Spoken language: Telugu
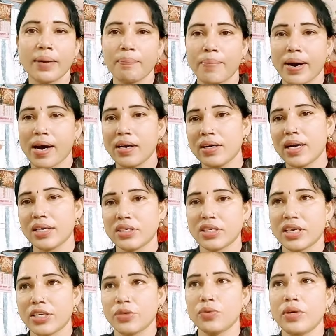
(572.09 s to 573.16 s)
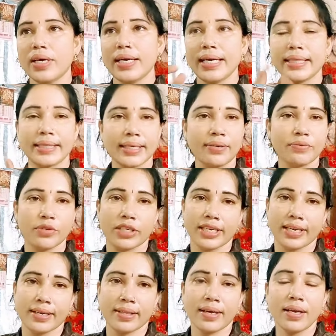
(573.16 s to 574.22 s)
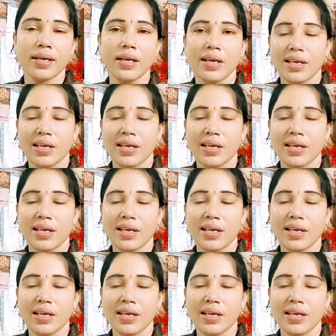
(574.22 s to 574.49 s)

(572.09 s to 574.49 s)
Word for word: ఆయన పాలు కాచడానికి కూడా ఇత్తడి ఉంటాయి కదా